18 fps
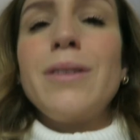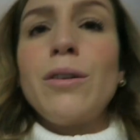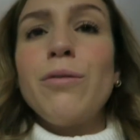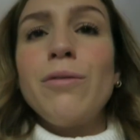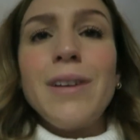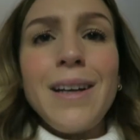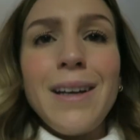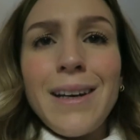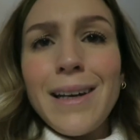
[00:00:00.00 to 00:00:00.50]
à
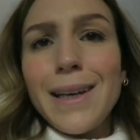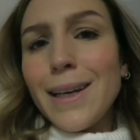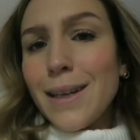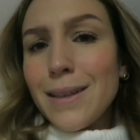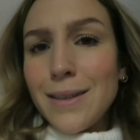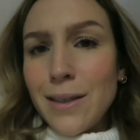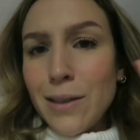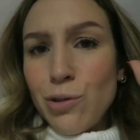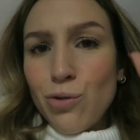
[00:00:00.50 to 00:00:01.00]
découvrir les
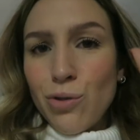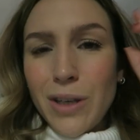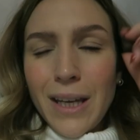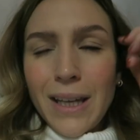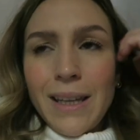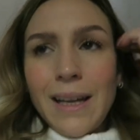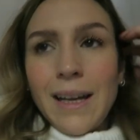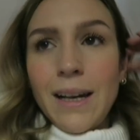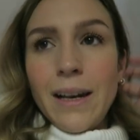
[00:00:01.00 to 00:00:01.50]
quartiers du
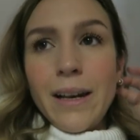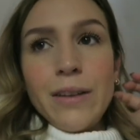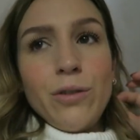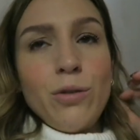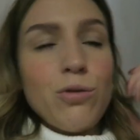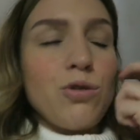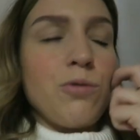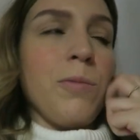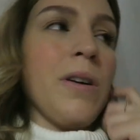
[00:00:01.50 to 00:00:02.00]
canal.
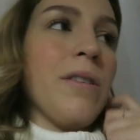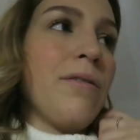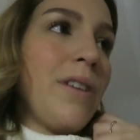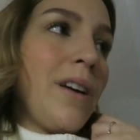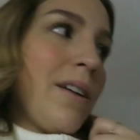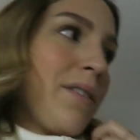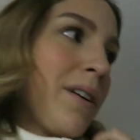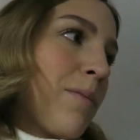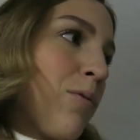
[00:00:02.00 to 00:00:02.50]
Donc, je m'en
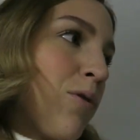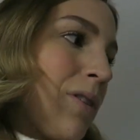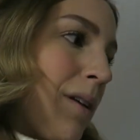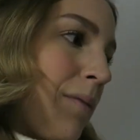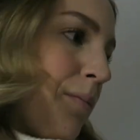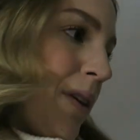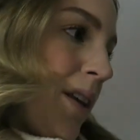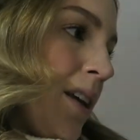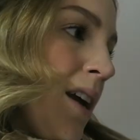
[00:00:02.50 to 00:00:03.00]
vais avec mon
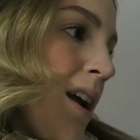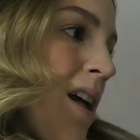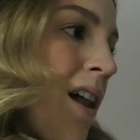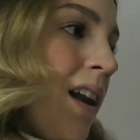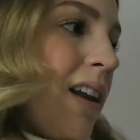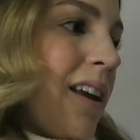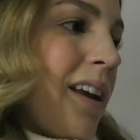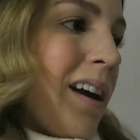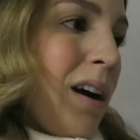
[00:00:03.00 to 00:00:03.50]
amie
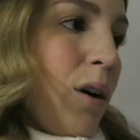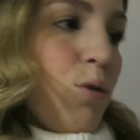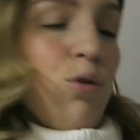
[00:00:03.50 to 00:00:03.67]
Léa.